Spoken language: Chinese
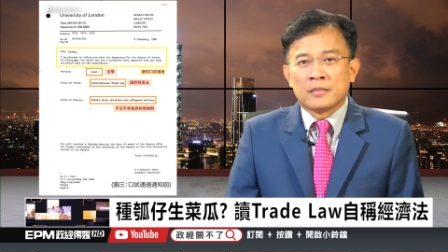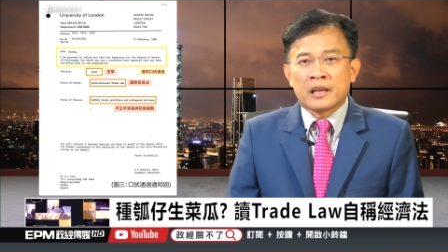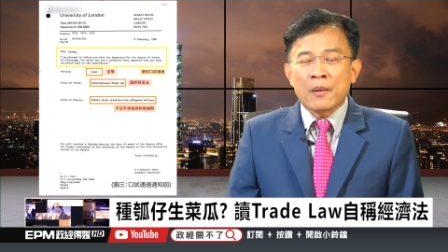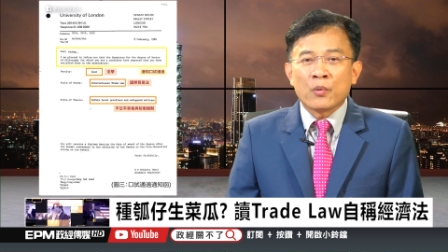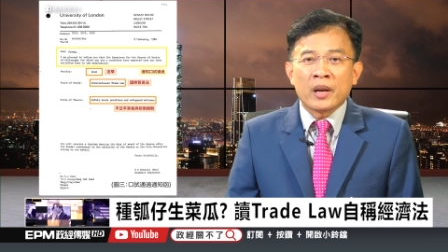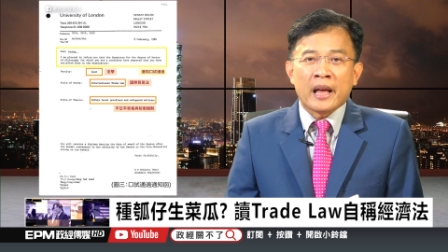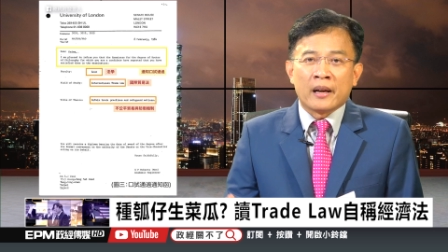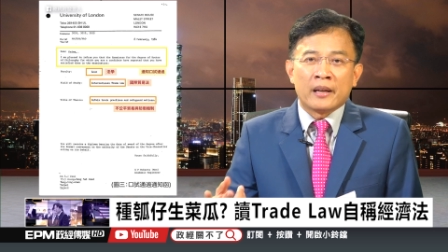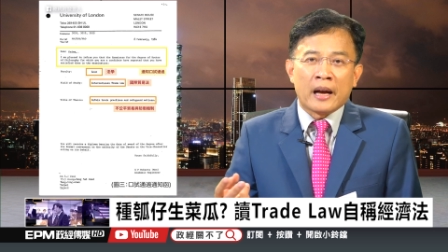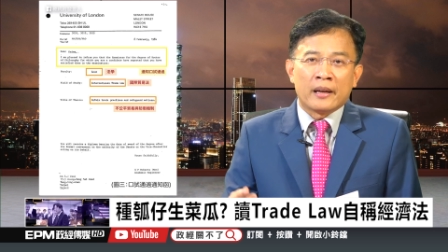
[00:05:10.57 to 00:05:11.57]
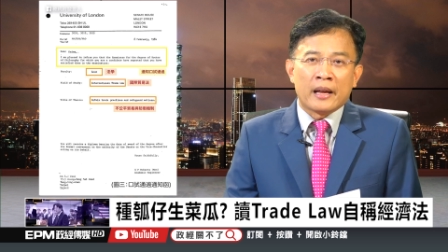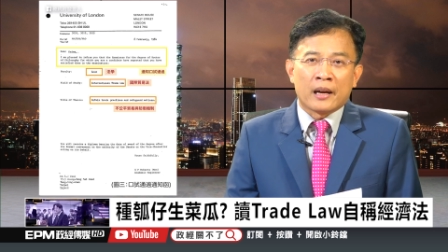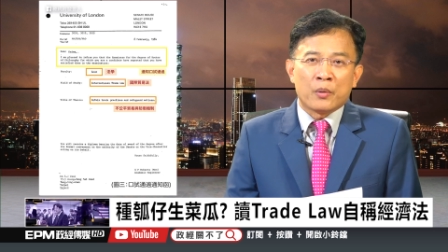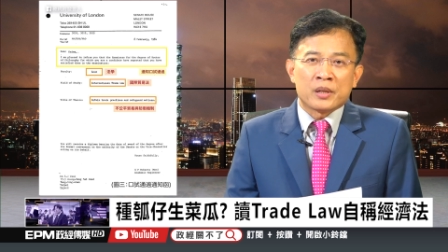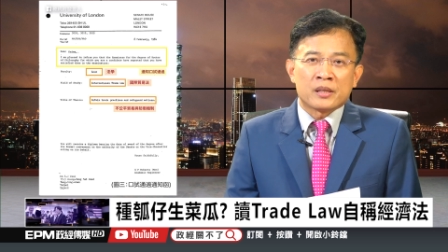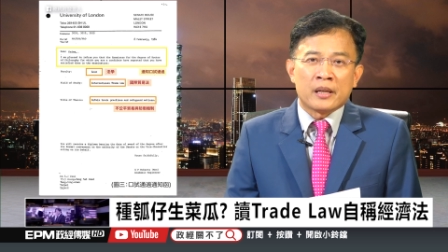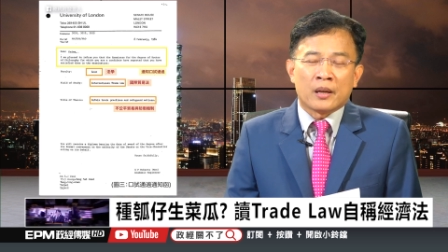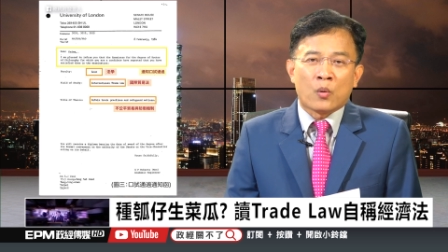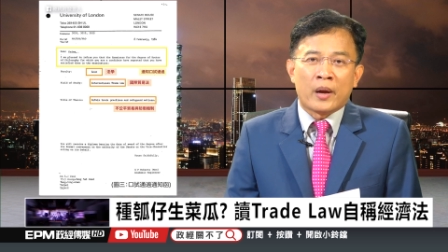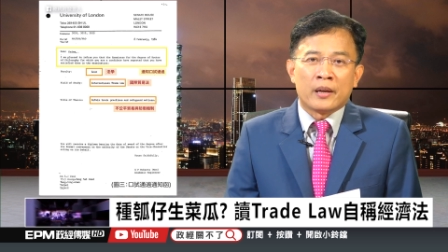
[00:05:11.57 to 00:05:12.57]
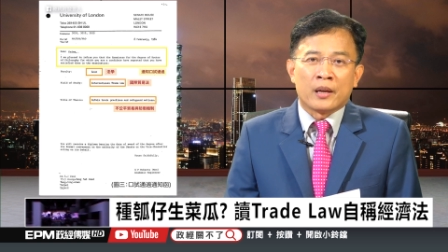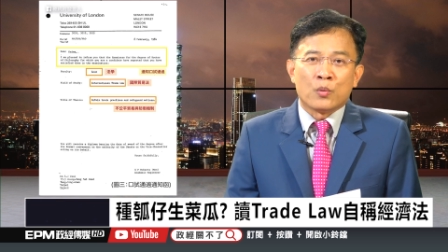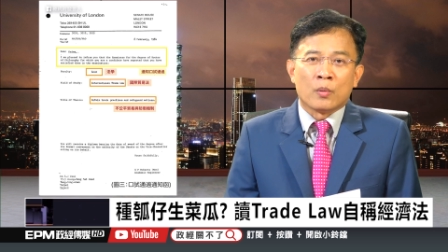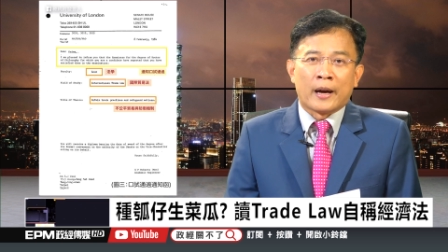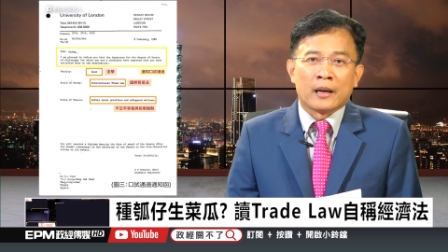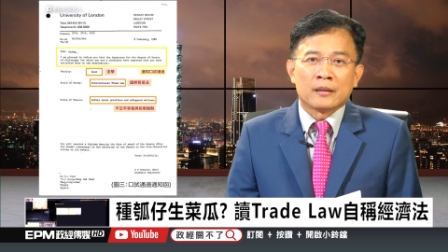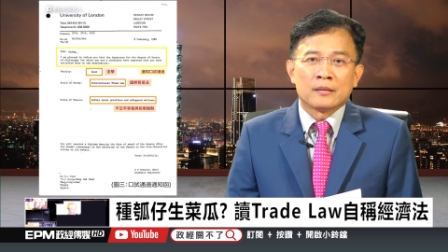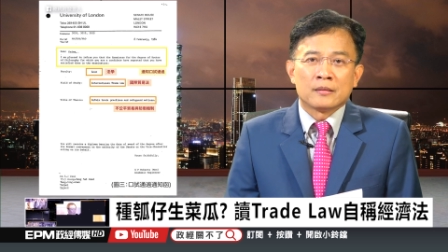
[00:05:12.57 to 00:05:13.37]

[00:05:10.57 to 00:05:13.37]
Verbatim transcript: 你该不会两两两个月之内换领域吧？